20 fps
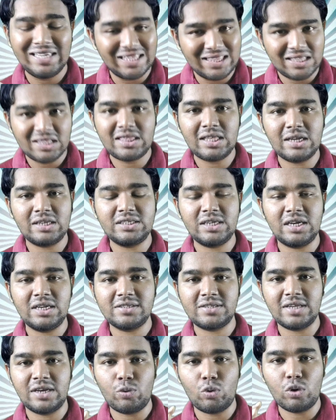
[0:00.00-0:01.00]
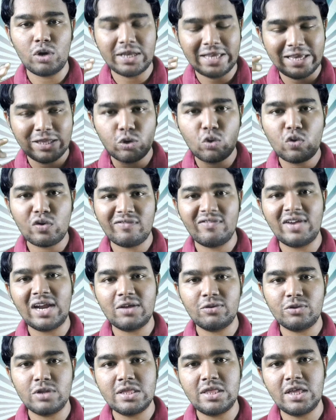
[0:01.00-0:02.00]
எது தெரிஞ்சாலும் சரி உங்களுக்கு ஏதோ ஒரு
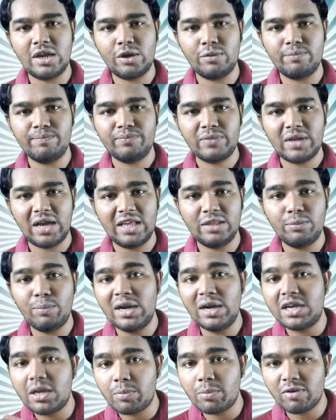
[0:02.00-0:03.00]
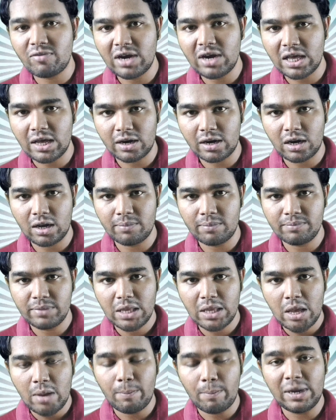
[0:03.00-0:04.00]
வேலை வந்து தெரியும் அது மல்டிபிள் வேலையாக இருக்கலாம்
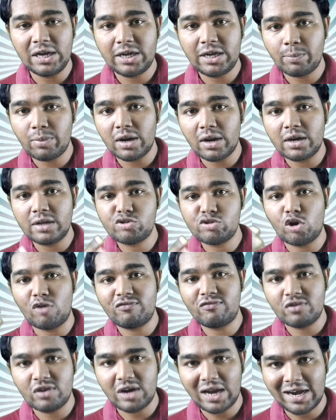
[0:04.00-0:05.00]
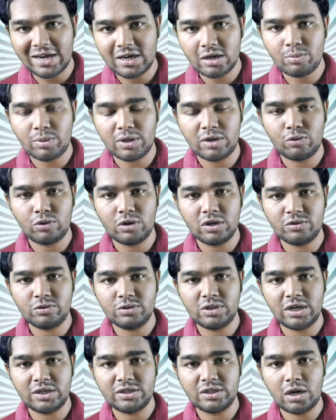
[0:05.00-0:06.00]
மல்டிப்பிளான சாஃப்ட்வேர் ஹேண்டில் பண்ண உங்களுக்கு
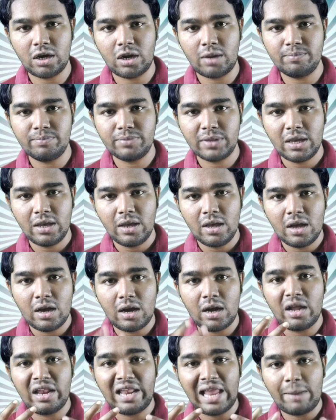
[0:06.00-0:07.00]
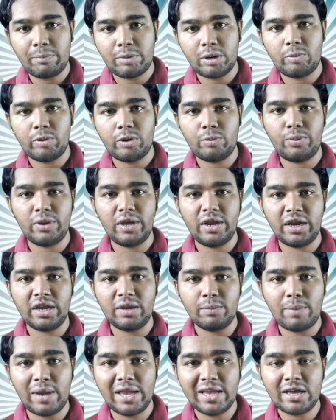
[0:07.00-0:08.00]
வந்து தெரிஞ்சிடலாம் லேப்டாப்
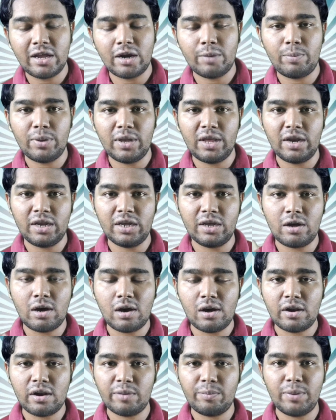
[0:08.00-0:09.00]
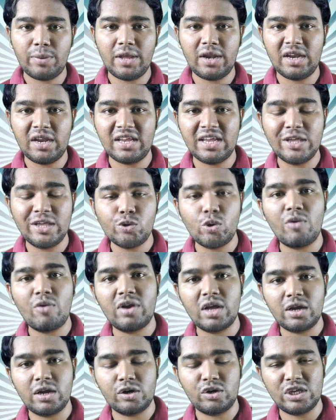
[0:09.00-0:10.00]
ரிப்பேரிங் பைக் ரிப்பேரிங் கார் ரிப்பேரிங்
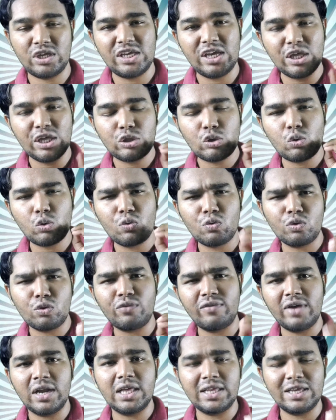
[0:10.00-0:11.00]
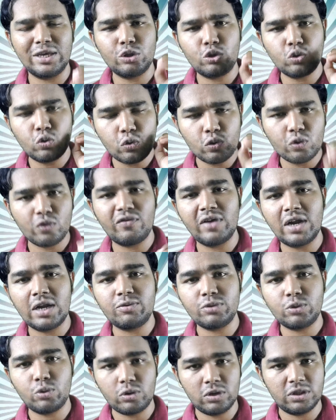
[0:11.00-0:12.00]
எதுவாக இருக்கட்டும் ஏதோ ஒரு வேலை ஏதோ ஒரு
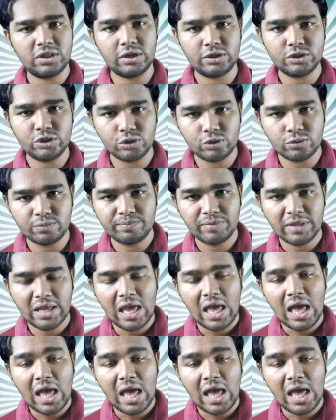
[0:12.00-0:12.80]
வேலை வந்து உங்களுக்கு தெரிஞ்சிருக்கும்